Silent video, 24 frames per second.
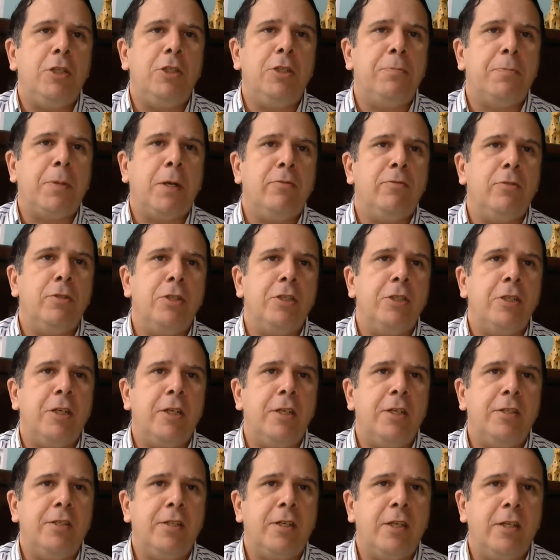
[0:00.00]
para
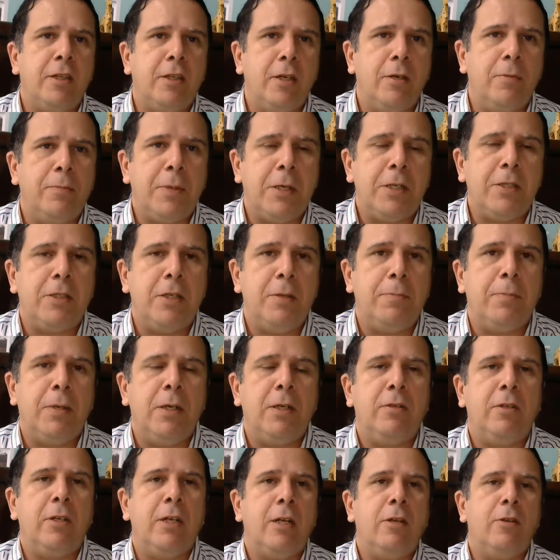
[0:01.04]
vocês que estão
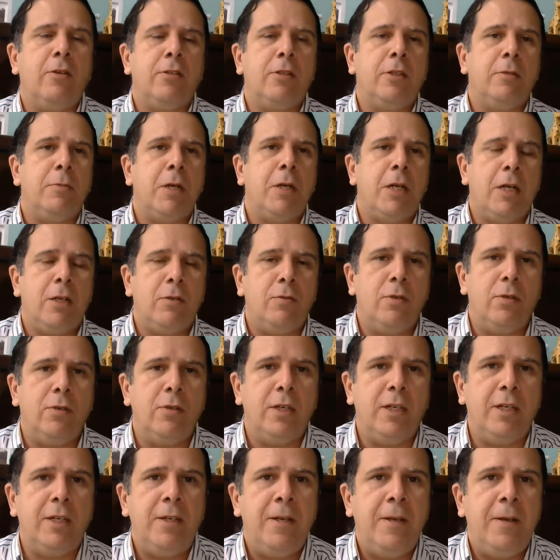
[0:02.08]
participando da nossa
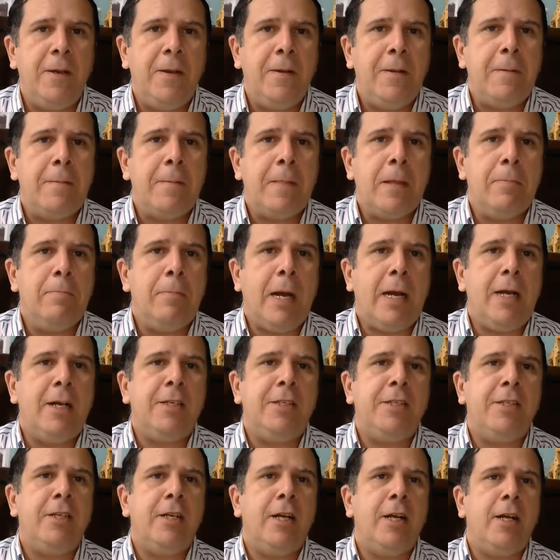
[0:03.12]
maratona,
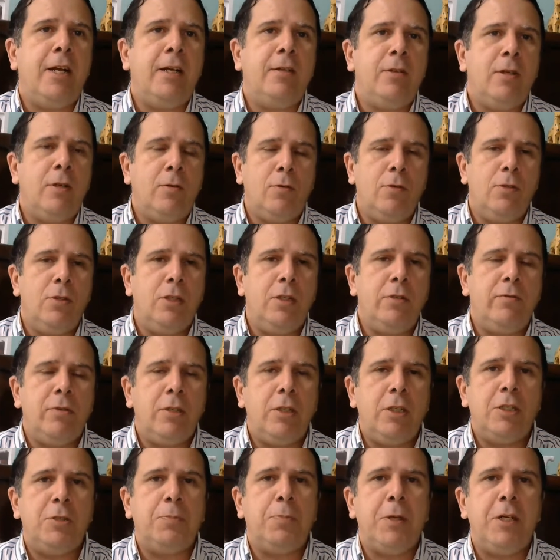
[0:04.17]
baseado inclusive na
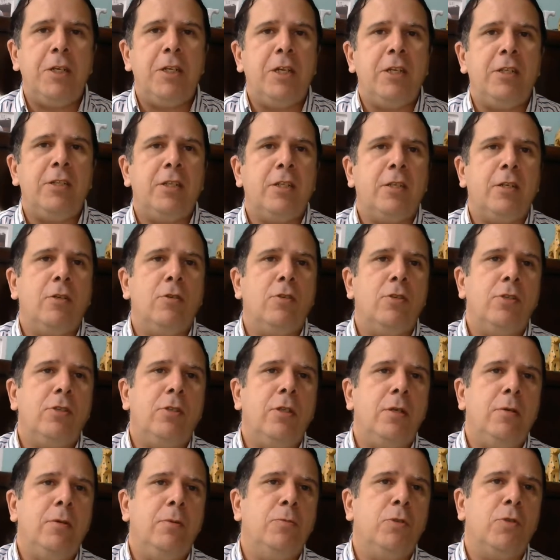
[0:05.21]
experiência que nós
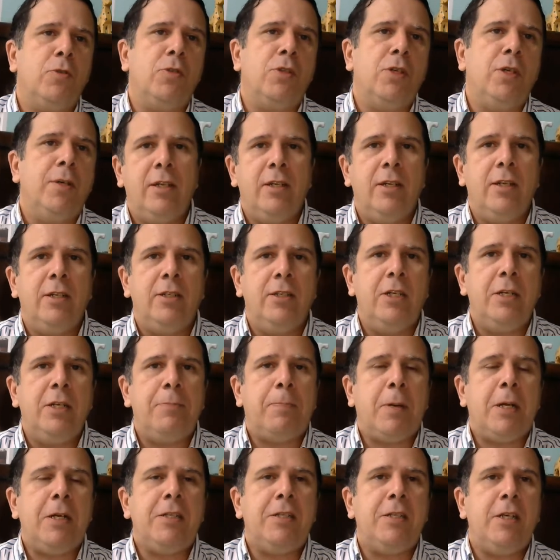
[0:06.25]
temos de
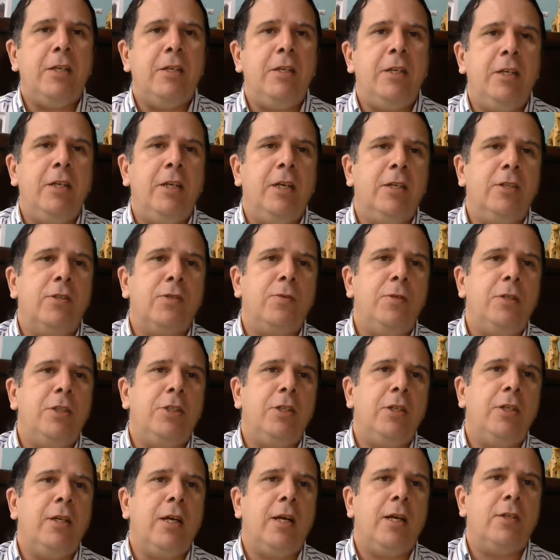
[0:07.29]
parcerias com
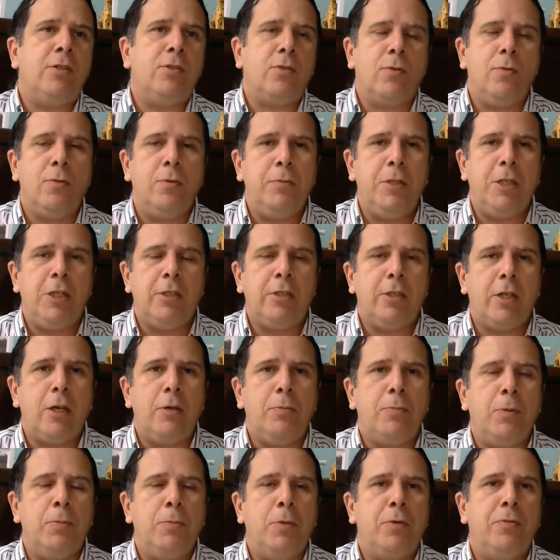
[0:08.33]
entidades como o Ministério
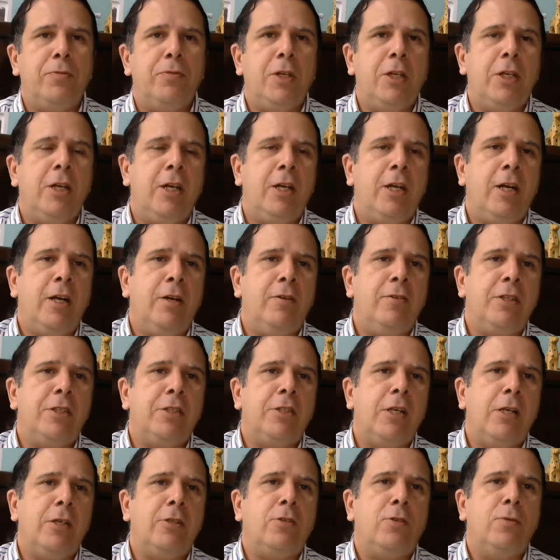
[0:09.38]
Público Federal,
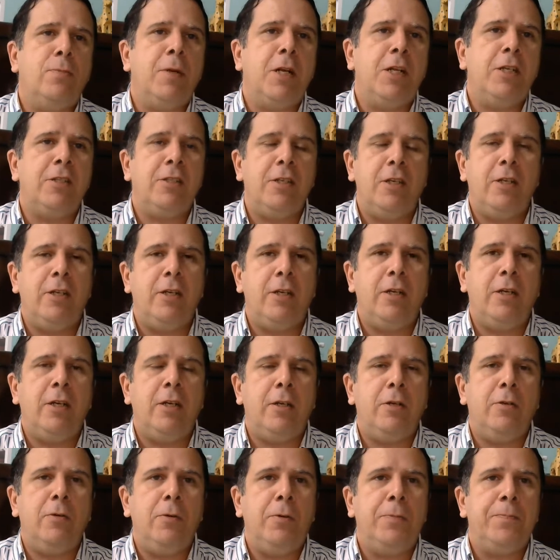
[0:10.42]
Exército
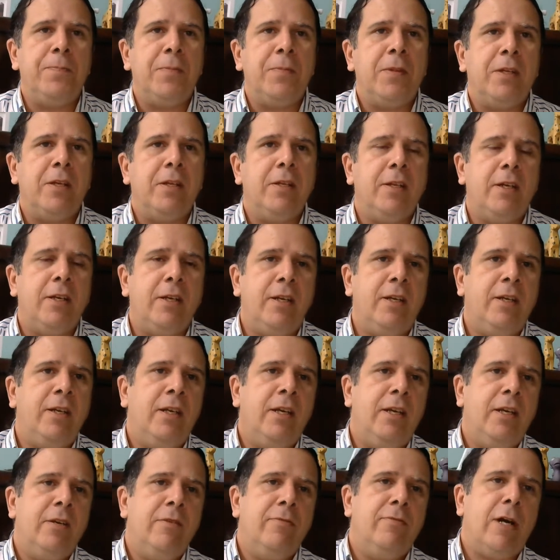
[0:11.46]
Brasileiro, né?
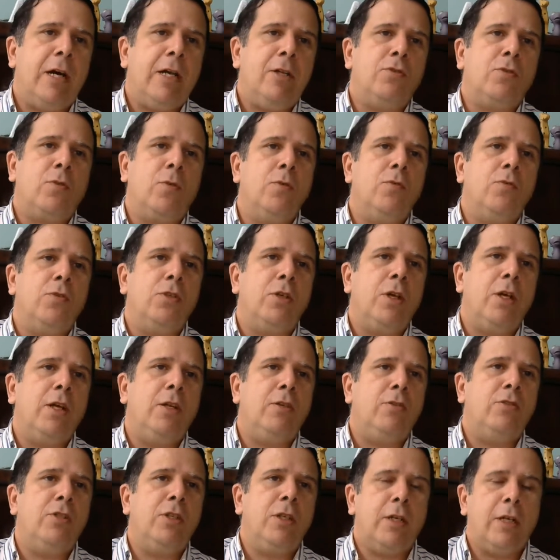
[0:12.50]
vários
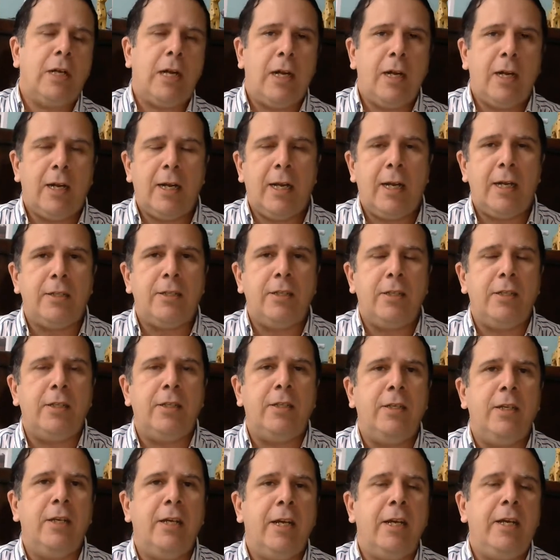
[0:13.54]
conselhos de
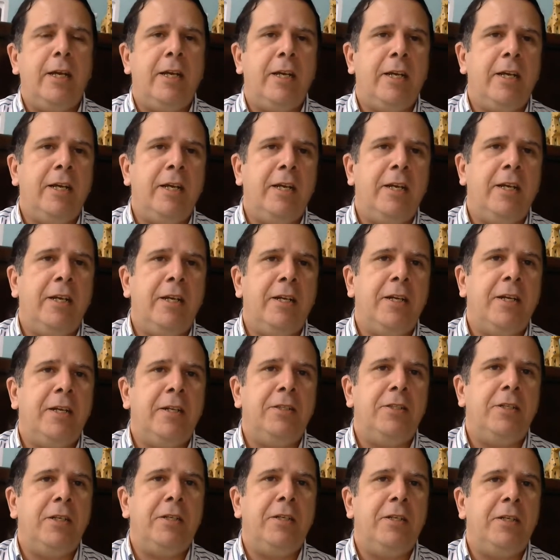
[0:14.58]
classes é,
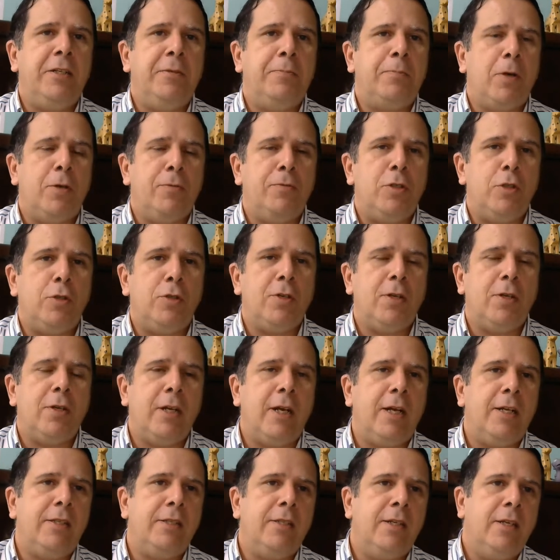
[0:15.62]
de
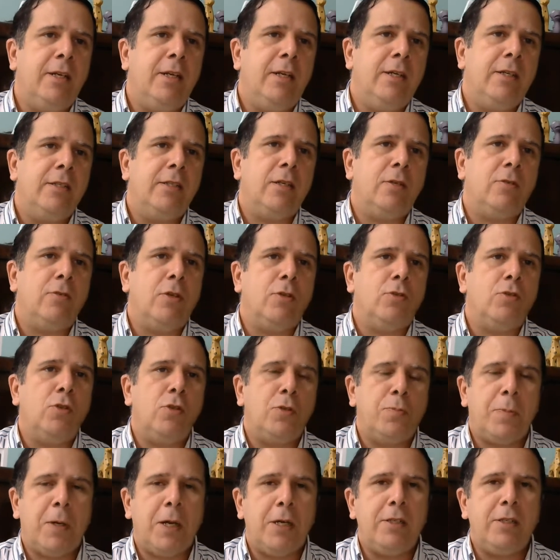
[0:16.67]
profissionais são nossos
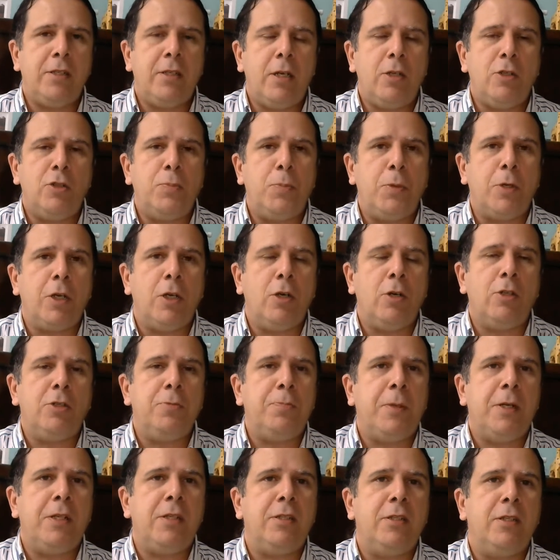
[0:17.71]
parceiros, porque nós
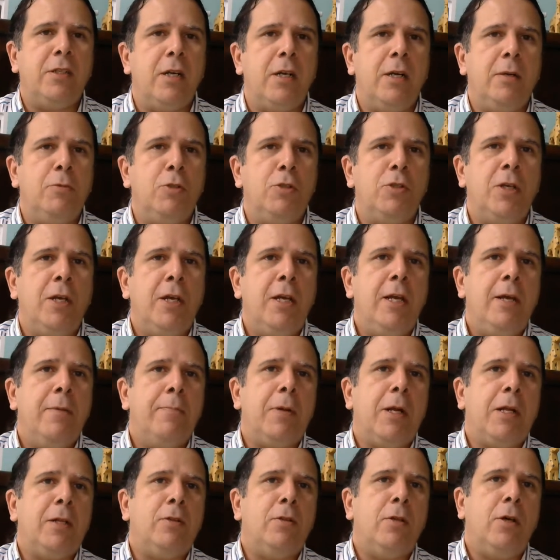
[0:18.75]
prestamos
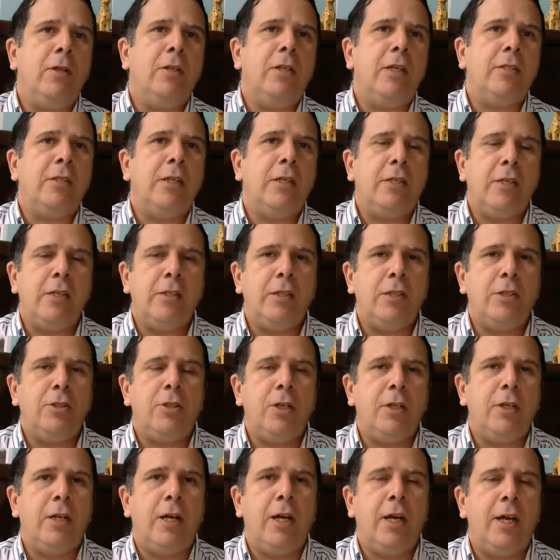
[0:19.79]
para todas essas
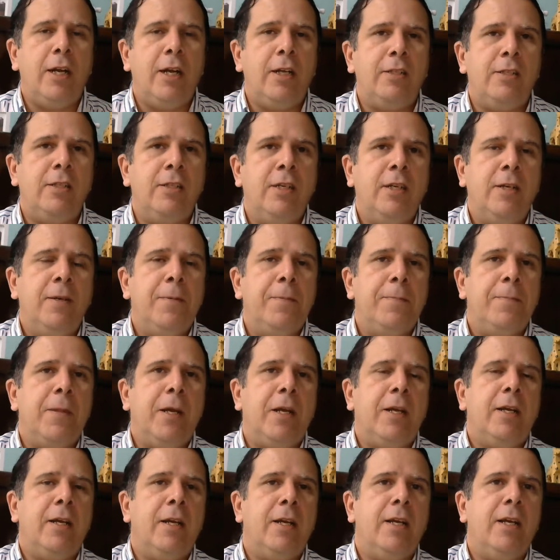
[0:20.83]
entidades
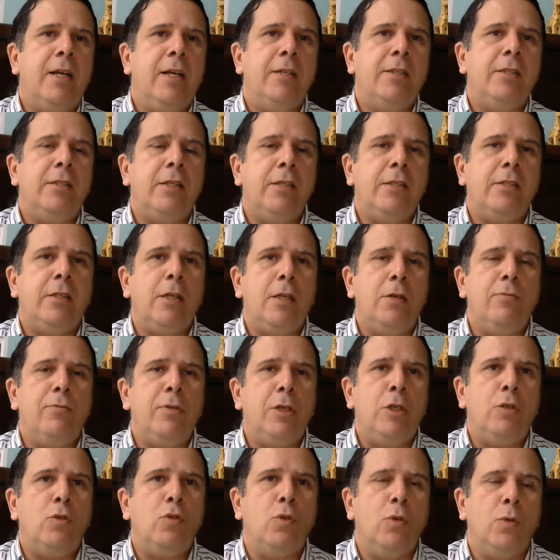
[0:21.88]
né, esse
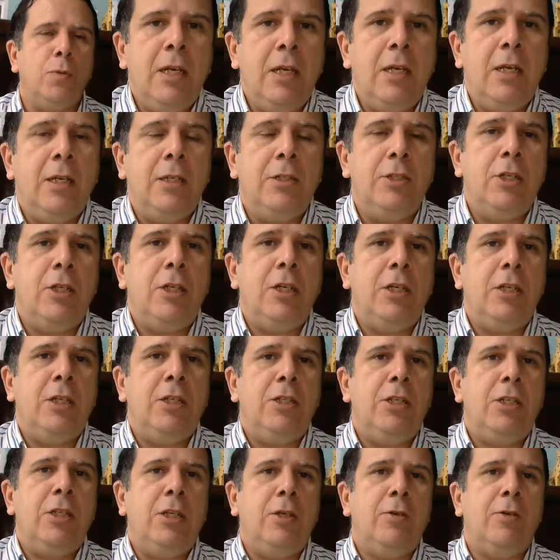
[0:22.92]
serviço de,
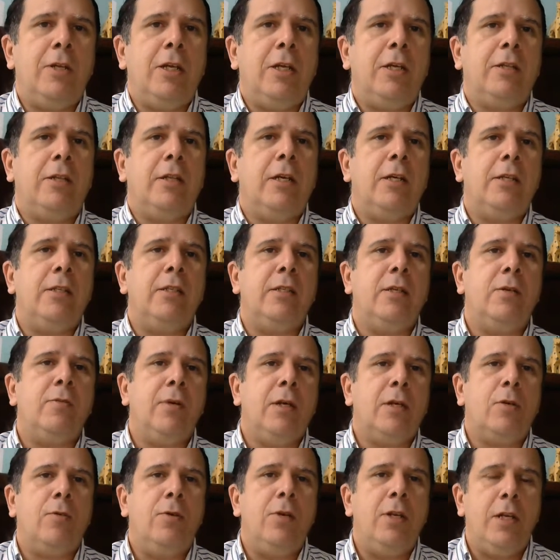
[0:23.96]
de orientação,
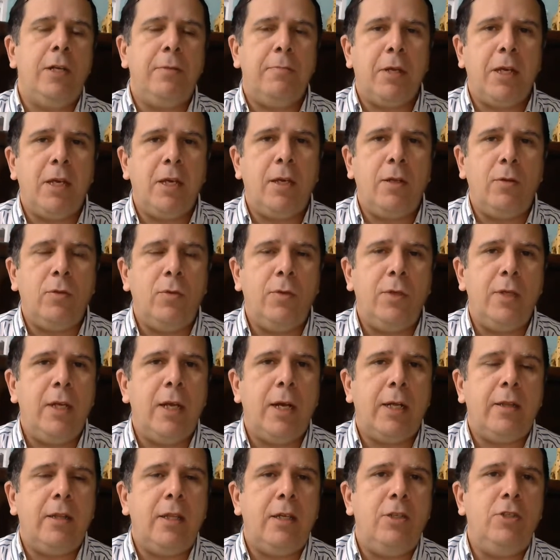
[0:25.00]
acolhimento e
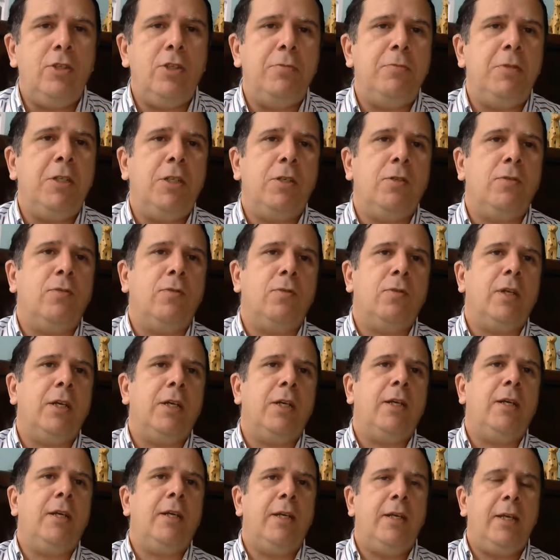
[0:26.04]
atendimento.
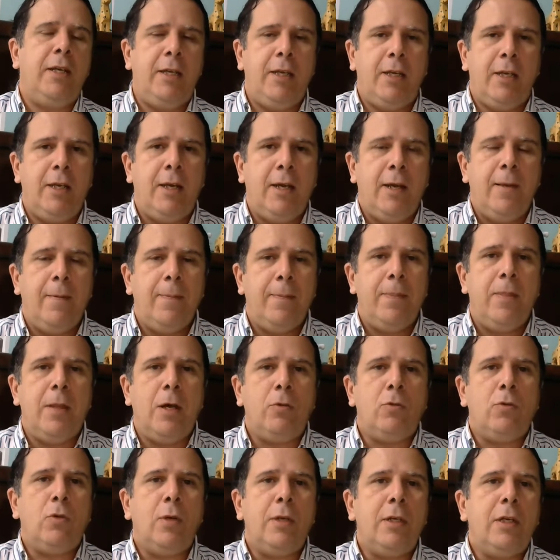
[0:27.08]
Né? E não
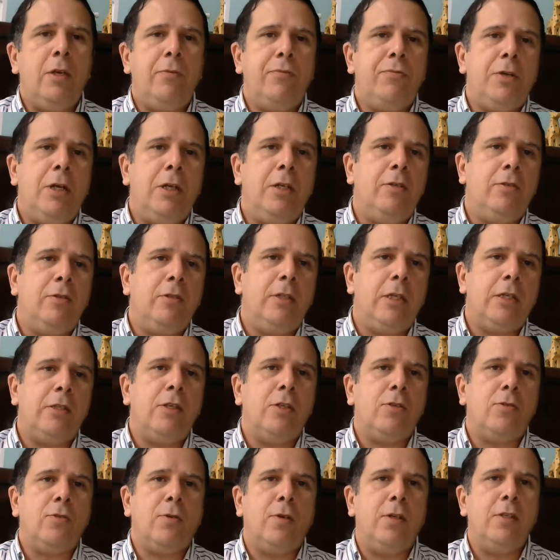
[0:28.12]
estou aqui falando
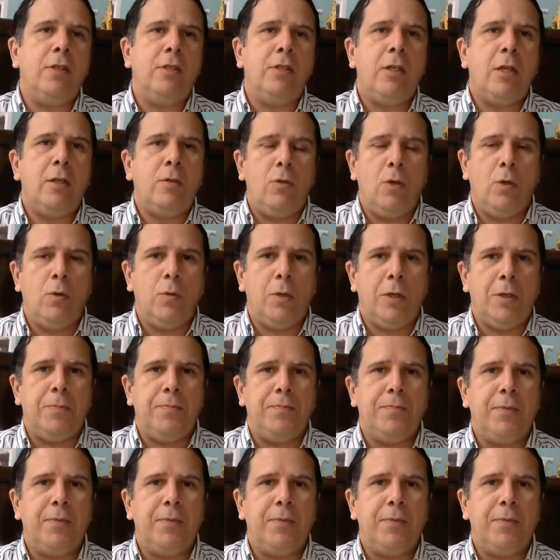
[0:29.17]
dessas coisas à toa.